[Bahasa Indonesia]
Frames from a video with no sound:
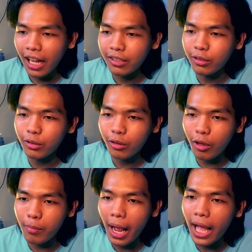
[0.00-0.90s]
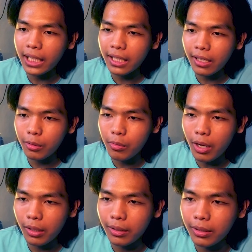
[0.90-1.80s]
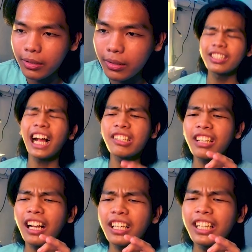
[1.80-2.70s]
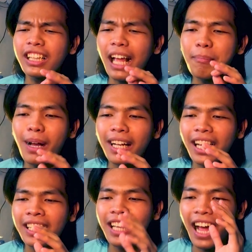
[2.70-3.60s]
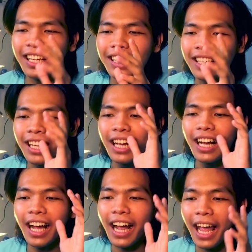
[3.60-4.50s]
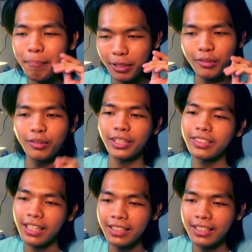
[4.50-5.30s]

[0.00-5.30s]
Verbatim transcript: langsung stong banyak loh gua loh. Sekali-sekali kita makan daging rabbit dulu guys ya.